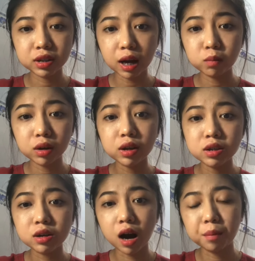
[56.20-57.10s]
trong những cái
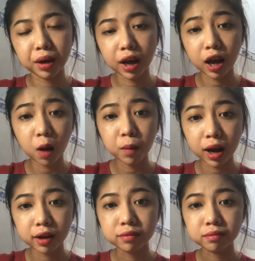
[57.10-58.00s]
trường hợp này hay không
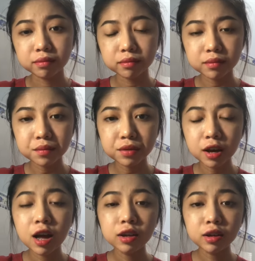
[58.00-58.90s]
ha
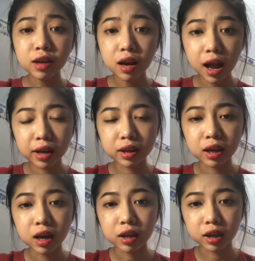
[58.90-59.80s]
thứ nhất là
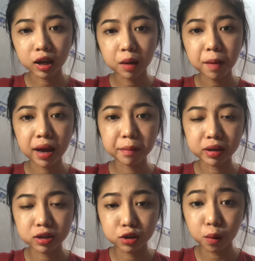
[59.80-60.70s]
những cái bạn mà
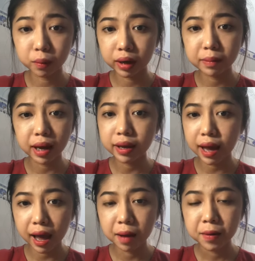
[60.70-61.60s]
sử dụng kem trắng
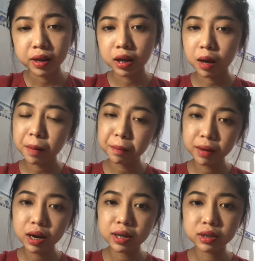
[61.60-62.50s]
da thì các bạn
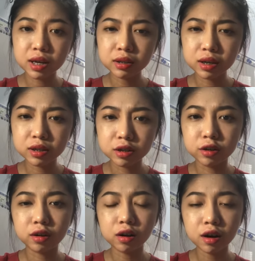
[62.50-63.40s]
biết là trên thị
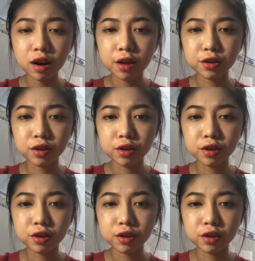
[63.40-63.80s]
trường có rất là